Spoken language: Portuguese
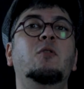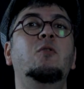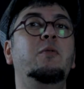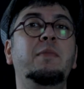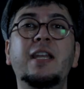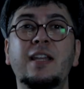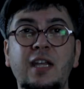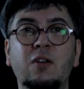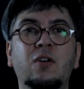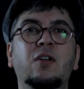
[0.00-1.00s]
O
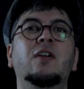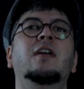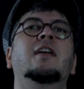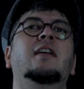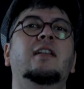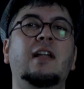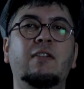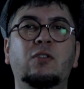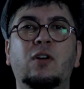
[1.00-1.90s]
menininho tava